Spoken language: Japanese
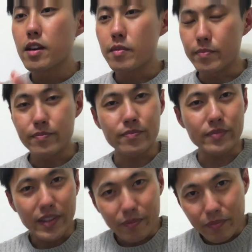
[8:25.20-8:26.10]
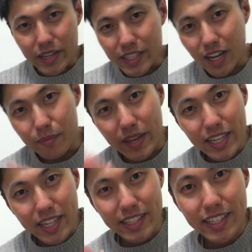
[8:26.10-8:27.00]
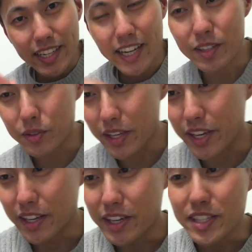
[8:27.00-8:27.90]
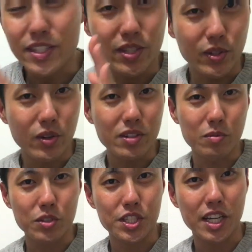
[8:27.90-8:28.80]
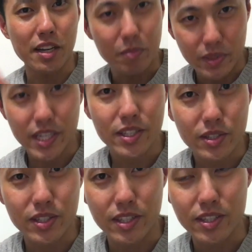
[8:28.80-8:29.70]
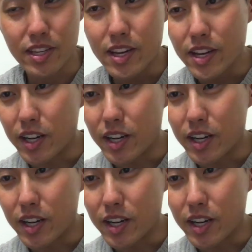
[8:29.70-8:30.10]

うんやっぱり画面がでかいのですごく文字が見やすいです